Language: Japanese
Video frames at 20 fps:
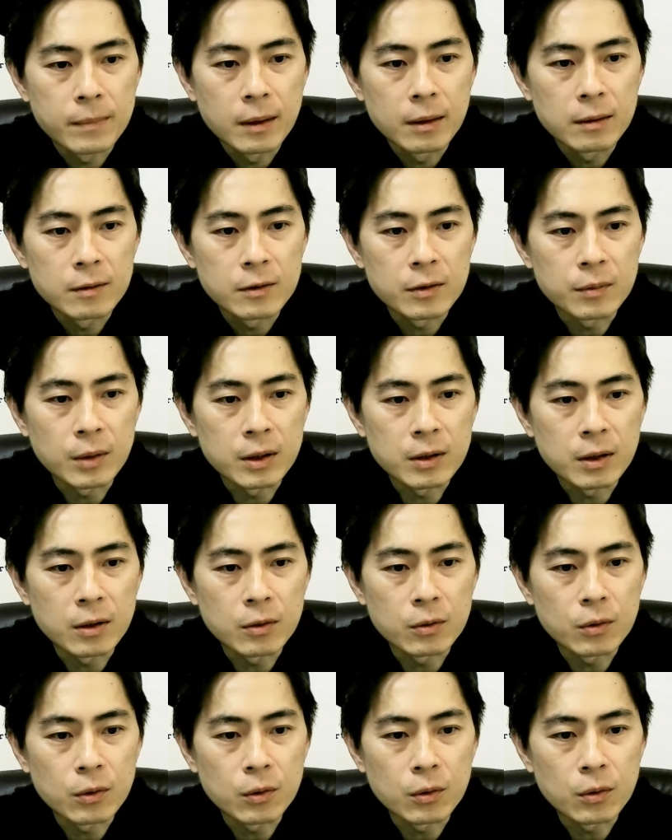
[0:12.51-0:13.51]
翼
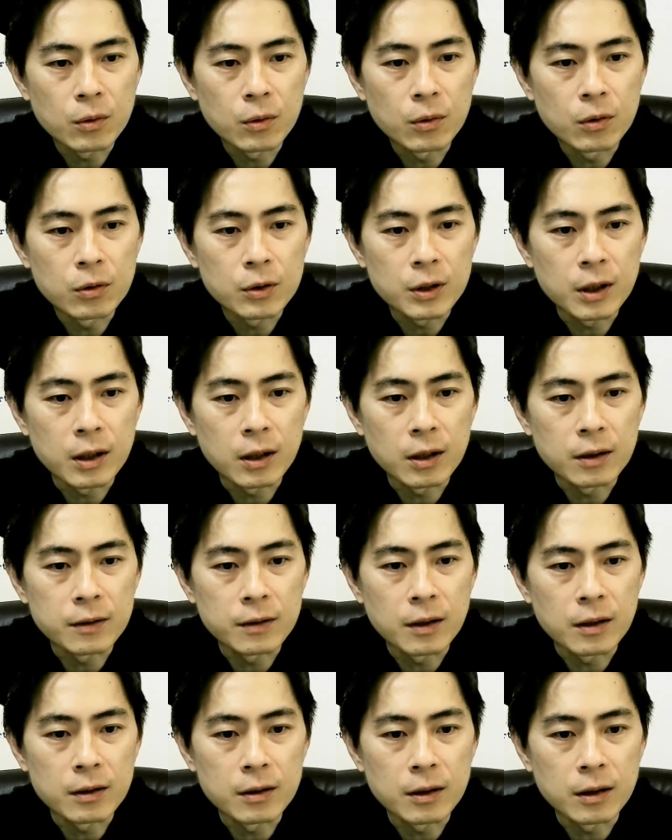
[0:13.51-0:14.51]
の党候補者ら
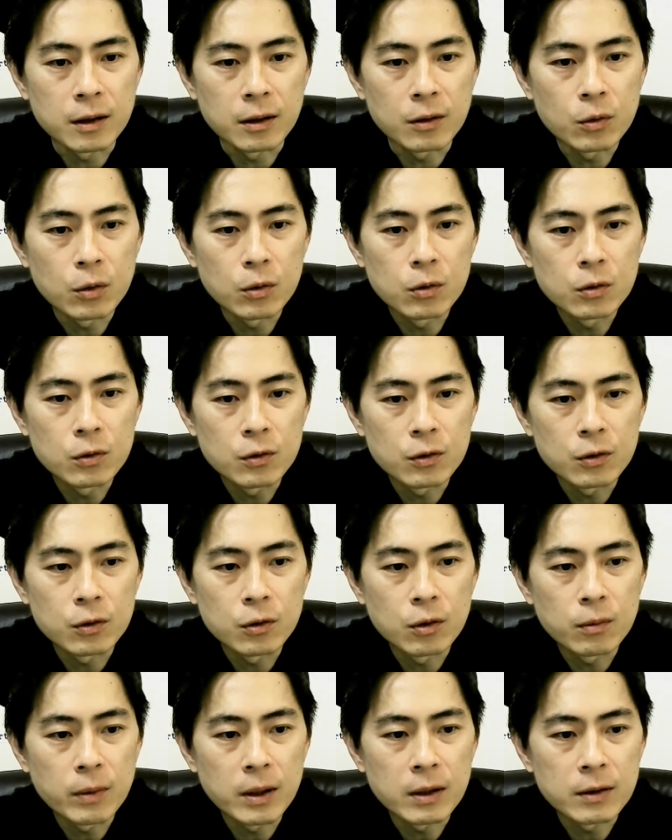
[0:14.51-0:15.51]
3人、交通
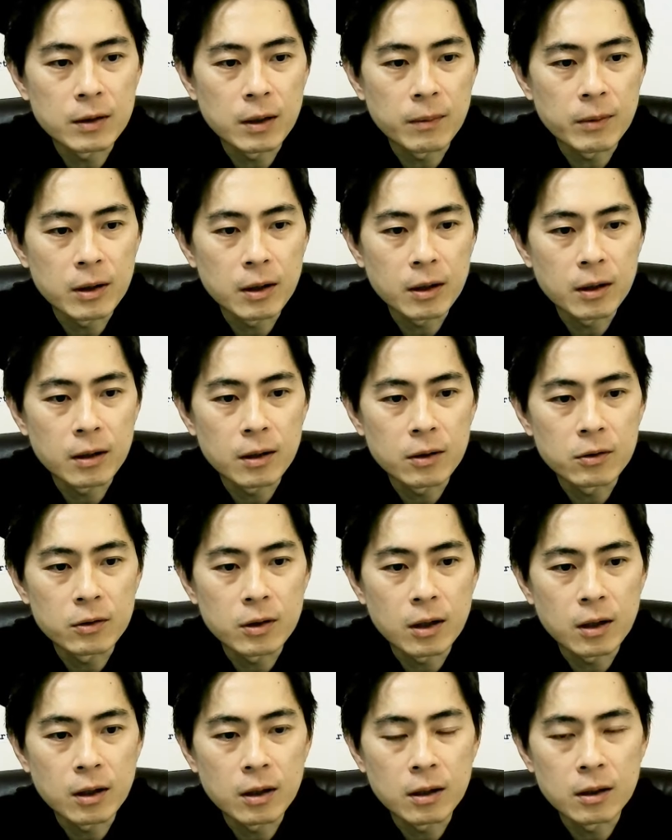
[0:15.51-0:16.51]
の便妨げた
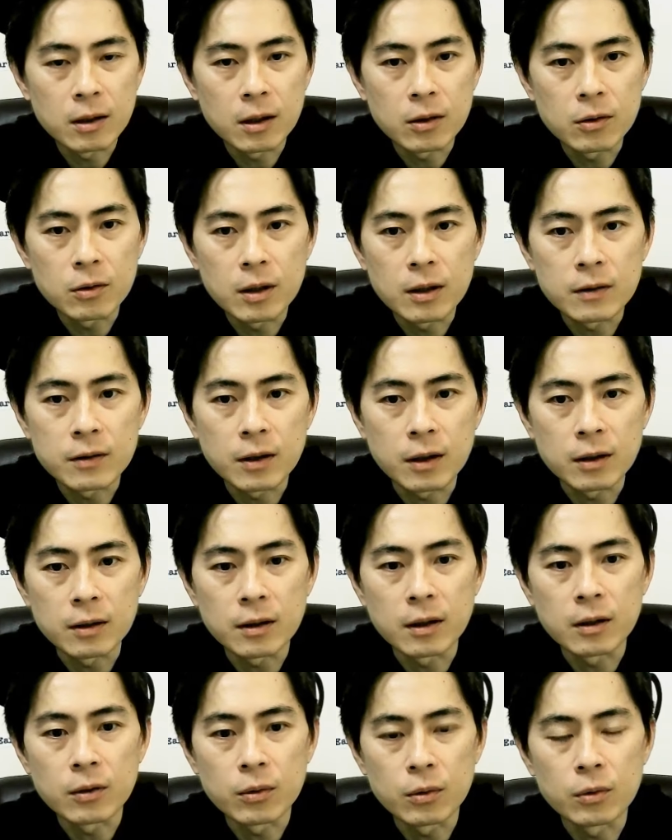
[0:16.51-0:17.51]
疑いなどで再
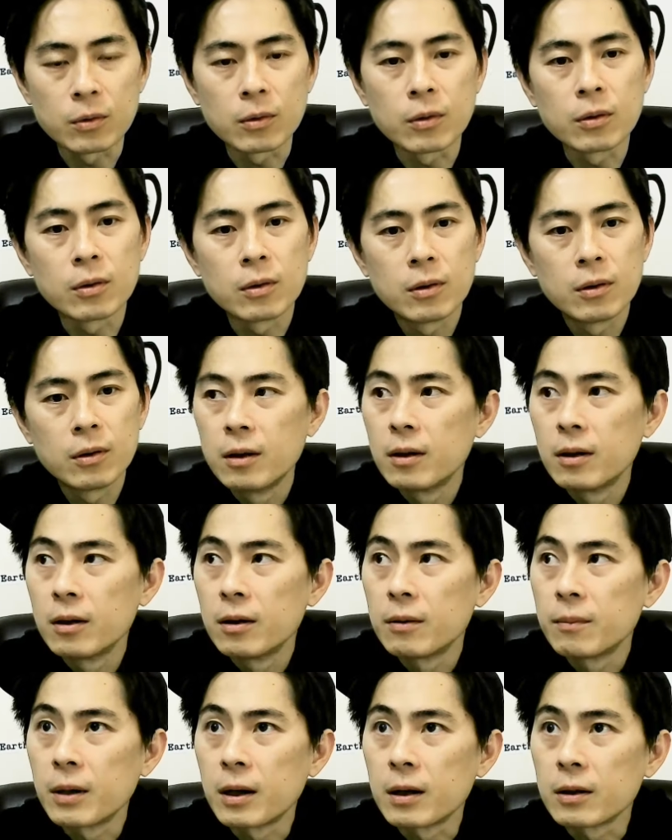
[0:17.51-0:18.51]
逮捕と。
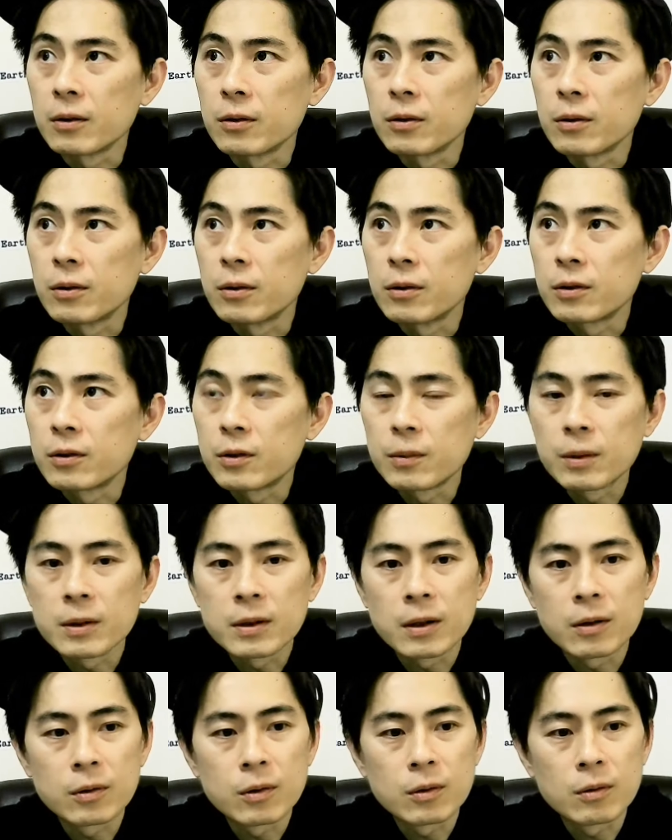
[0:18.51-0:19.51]
まあ、あの、
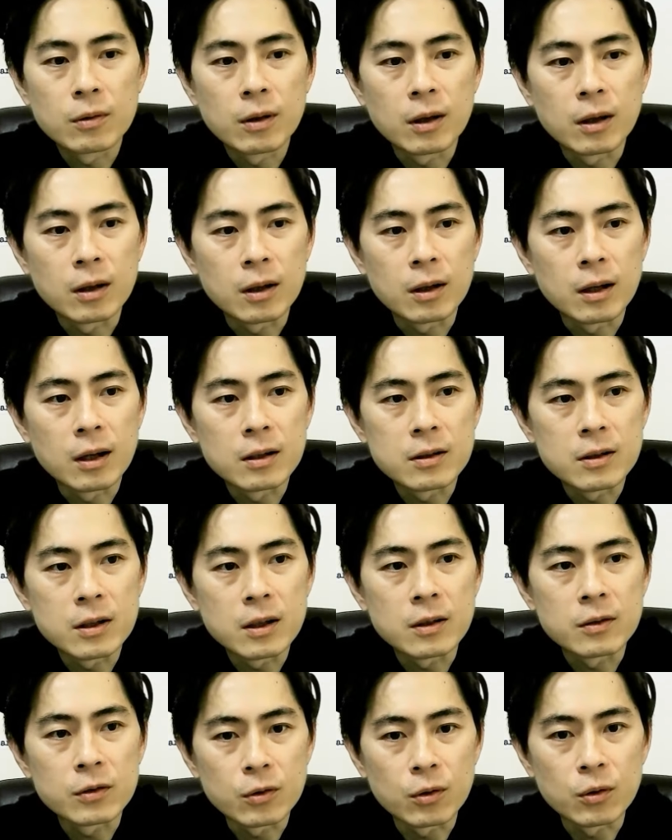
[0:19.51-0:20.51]
翼の党は
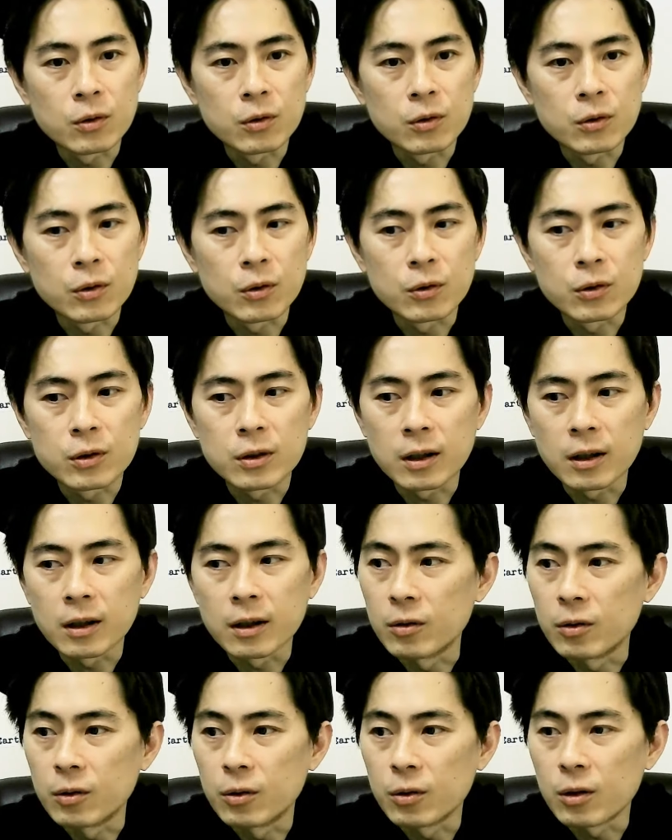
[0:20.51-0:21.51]
カーチェイスと称し
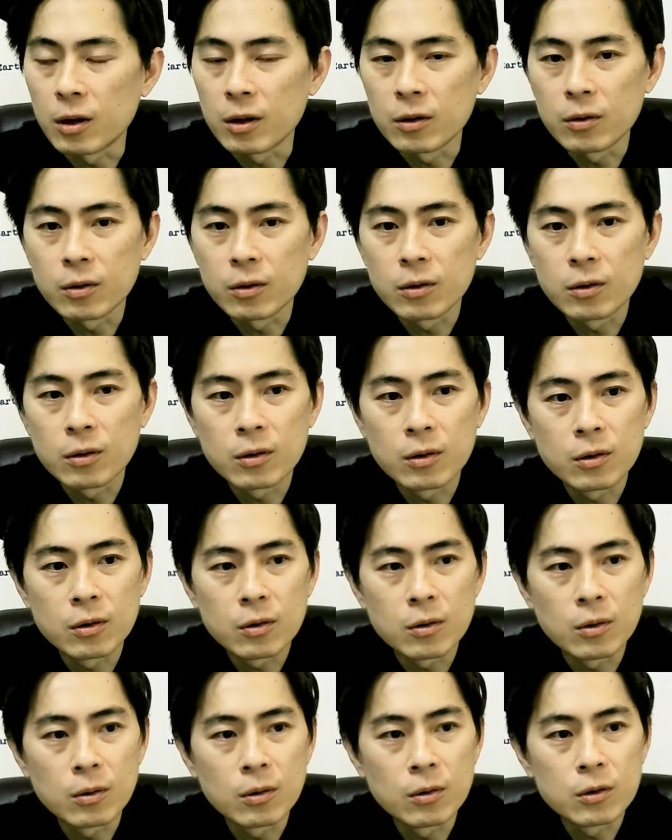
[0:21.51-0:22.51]
て、他
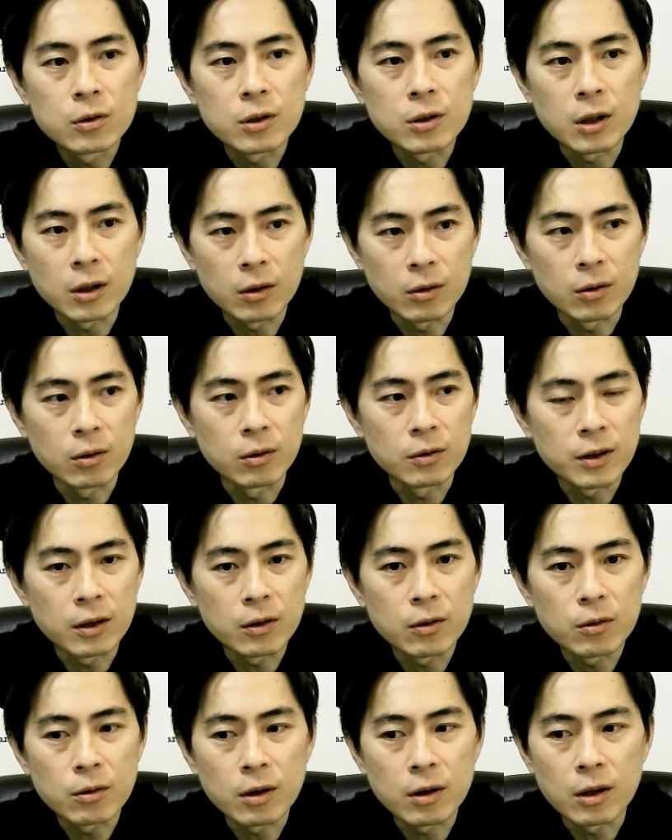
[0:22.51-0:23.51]
の候補者の選
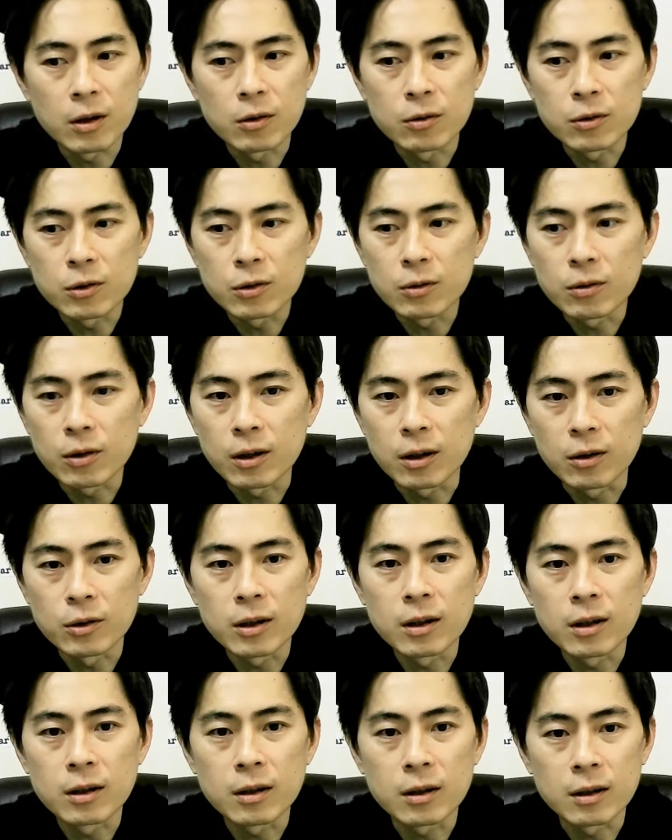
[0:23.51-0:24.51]
挙カーを後ろから追
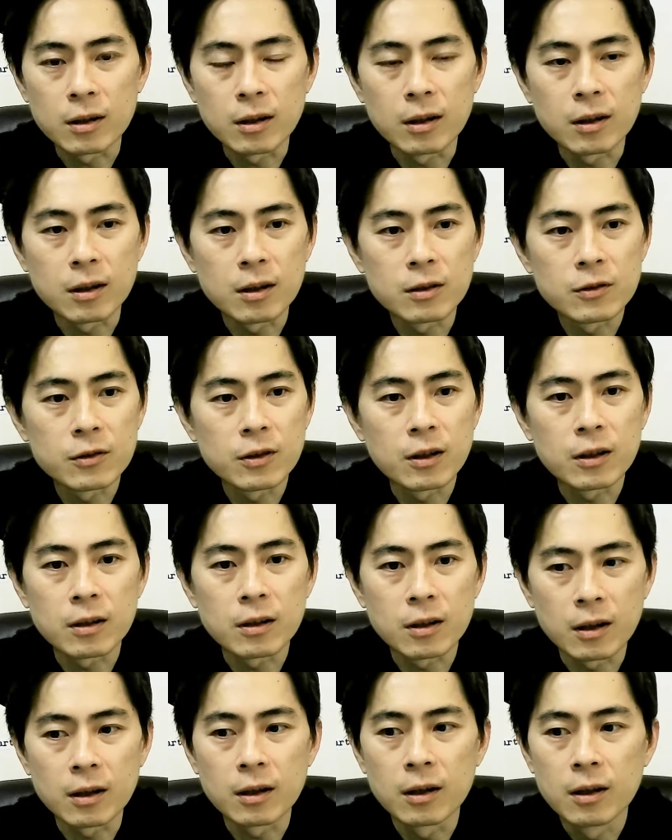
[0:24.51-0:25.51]
いかけて各世紀
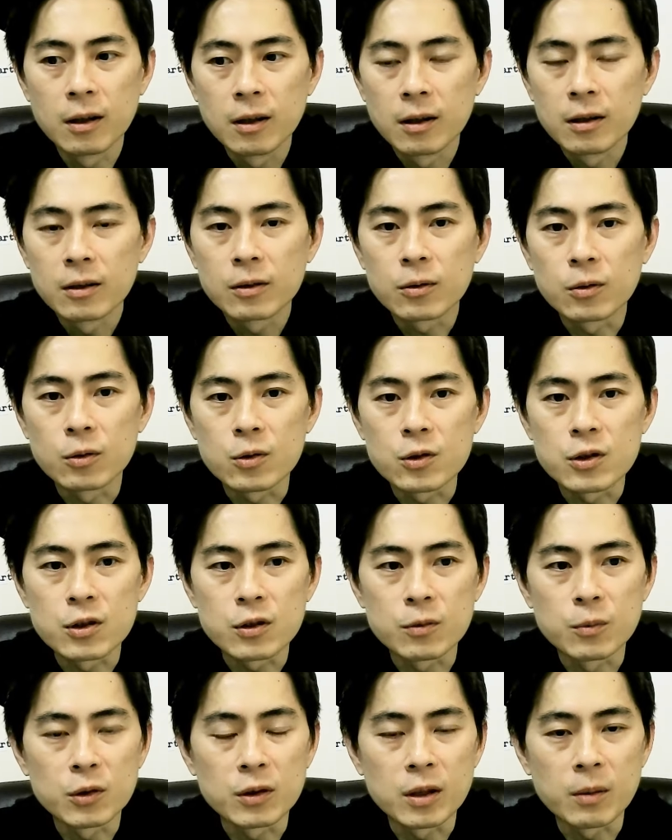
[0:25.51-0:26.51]
で、こう質
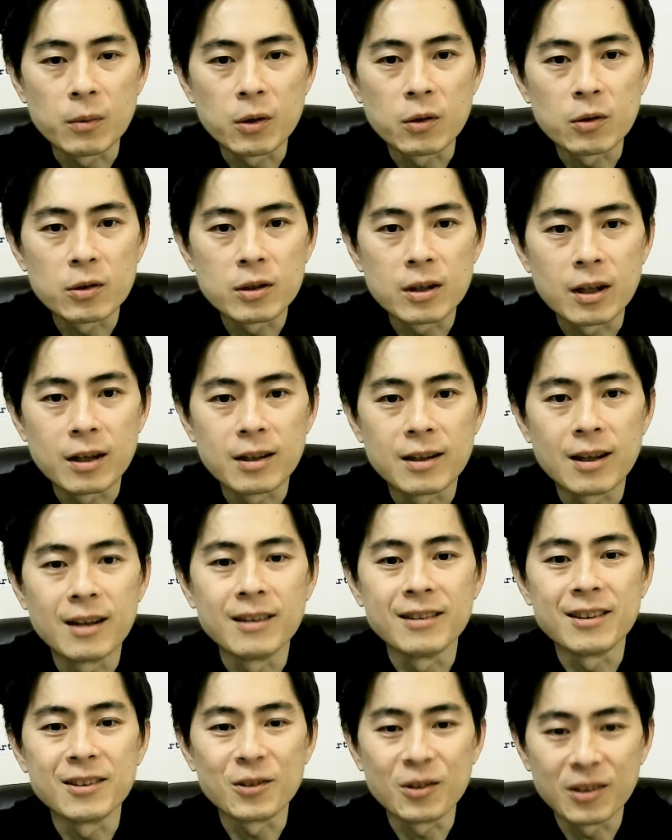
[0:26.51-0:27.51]
問攻めをしていた
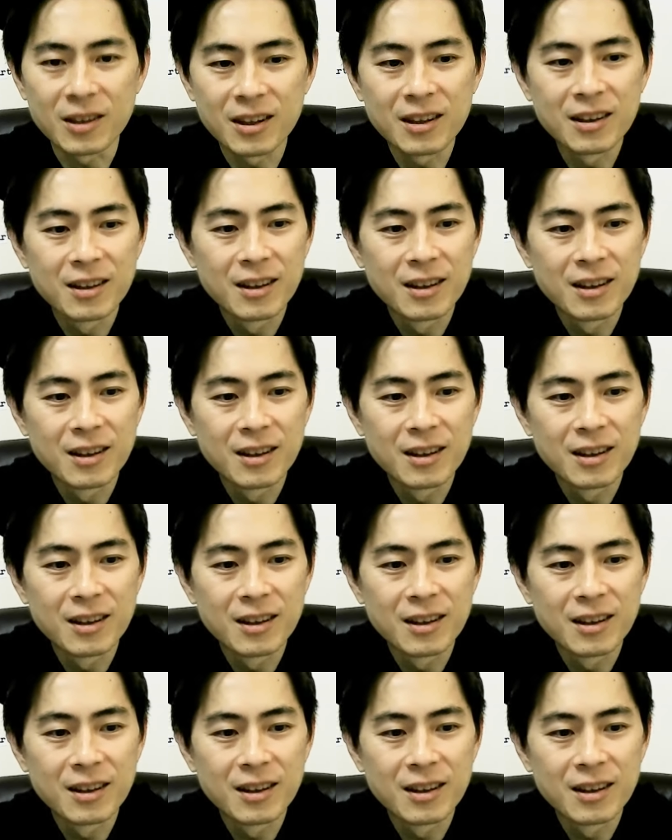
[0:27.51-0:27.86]
んですよね。